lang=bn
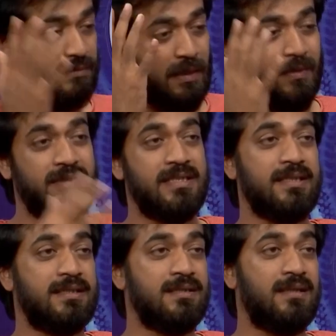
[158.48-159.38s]
আমার
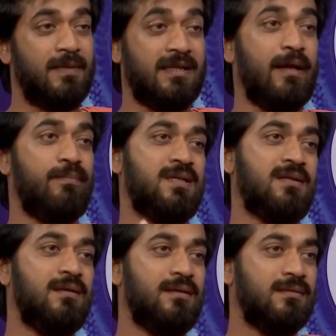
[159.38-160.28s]
ডিরেক্টর আমার
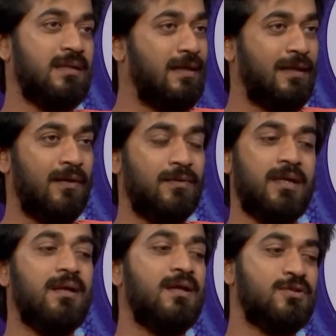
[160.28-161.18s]
ক্যাপ্টেন তার
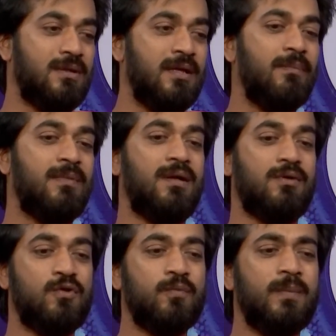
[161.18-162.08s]
কারণে আসলে আমরা
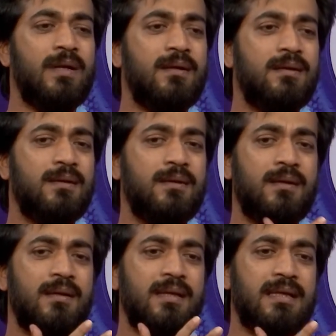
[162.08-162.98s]
খুব
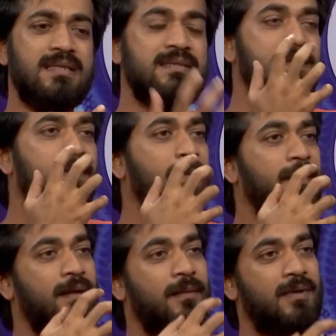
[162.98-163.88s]

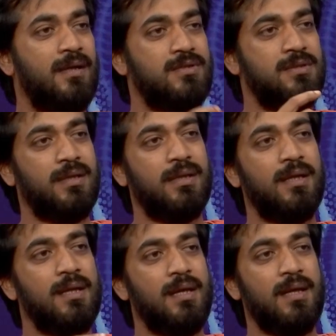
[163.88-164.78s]
ইজিভাবে আমরা আসলে
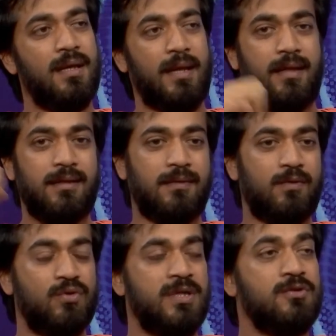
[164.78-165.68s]
এই
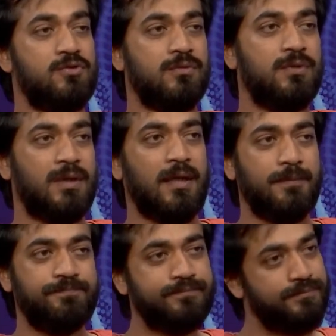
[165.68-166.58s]
কঠিন যুদ্ধটা
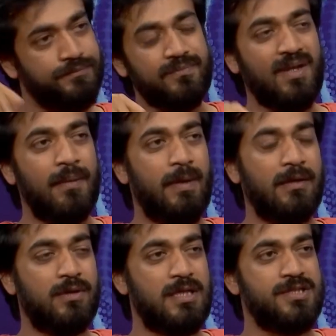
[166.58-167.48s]
পার
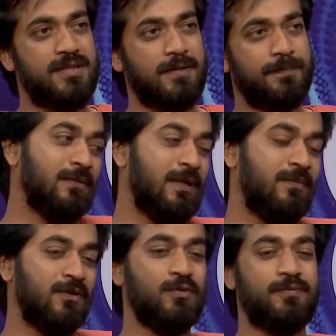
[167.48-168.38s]
করে আসছে
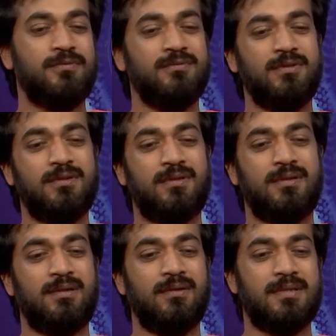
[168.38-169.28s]
আমরা খুব সুন্দর
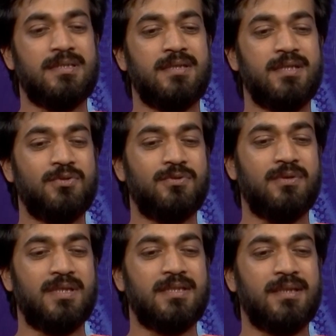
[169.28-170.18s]
লোকেশনে শ্যুট
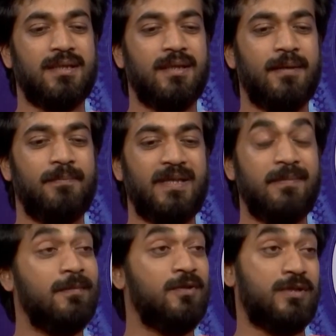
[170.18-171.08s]
করেছি
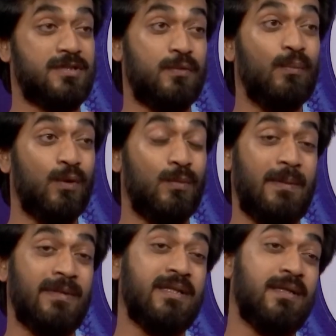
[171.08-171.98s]
প্রিমিয়াম লোকেশন বলবো
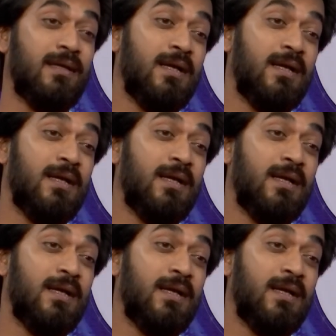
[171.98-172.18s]
আমাদের